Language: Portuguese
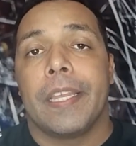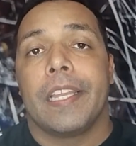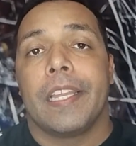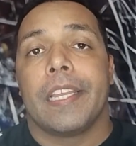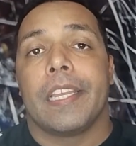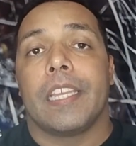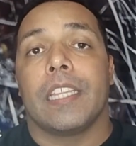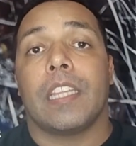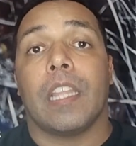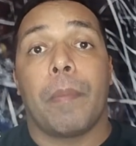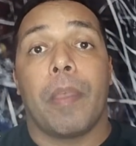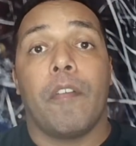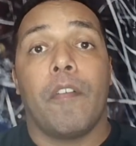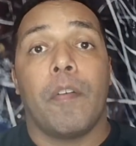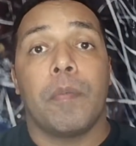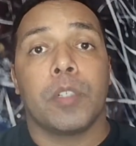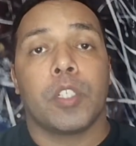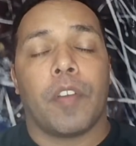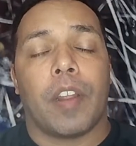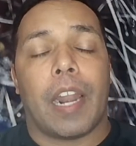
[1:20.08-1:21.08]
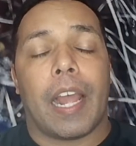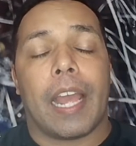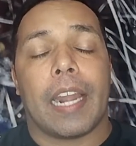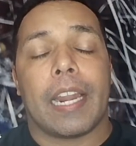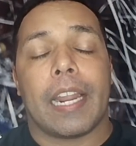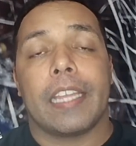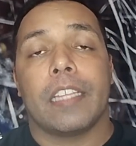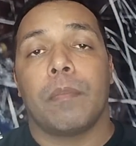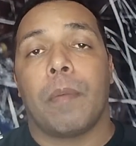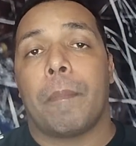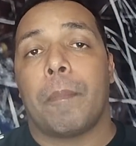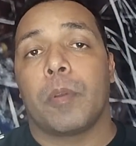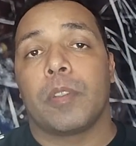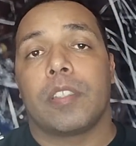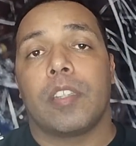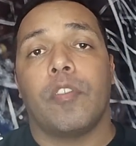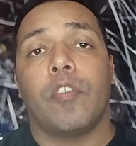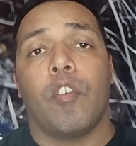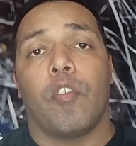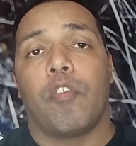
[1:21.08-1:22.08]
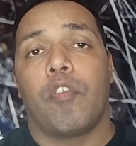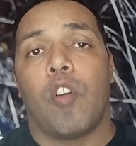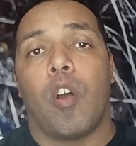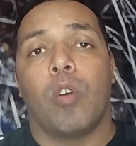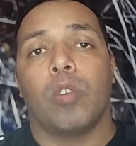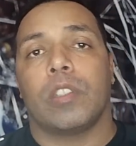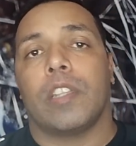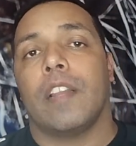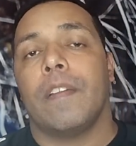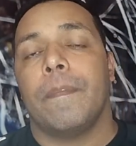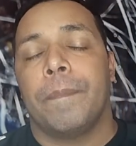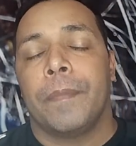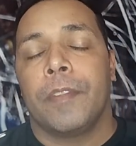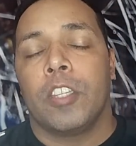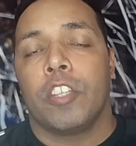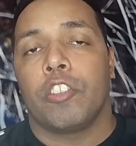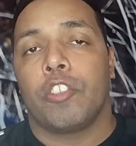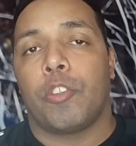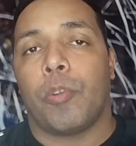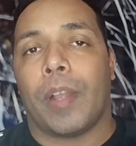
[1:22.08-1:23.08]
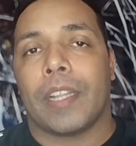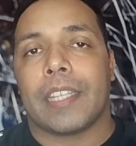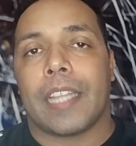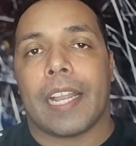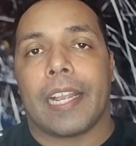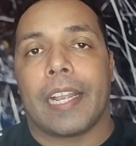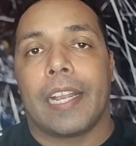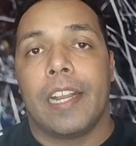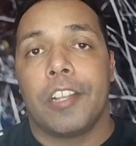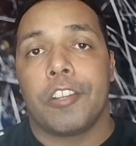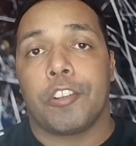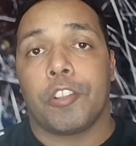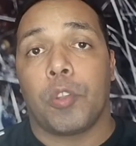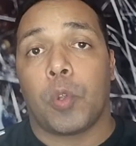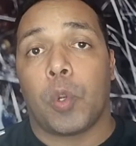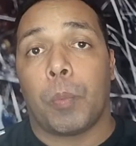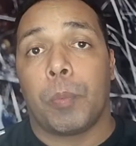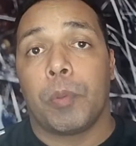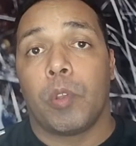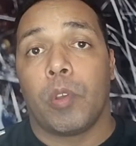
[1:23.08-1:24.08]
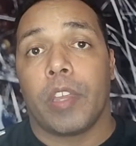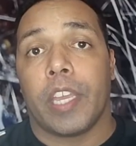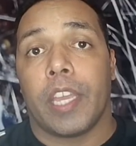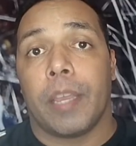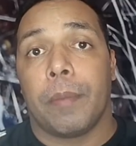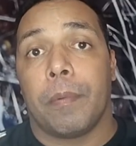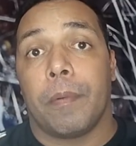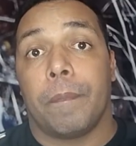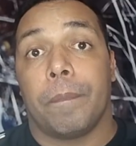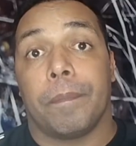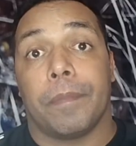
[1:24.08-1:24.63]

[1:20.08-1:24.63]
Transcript: E também vamos falar aí de uma possível volta de um atacante do Clube do Remo.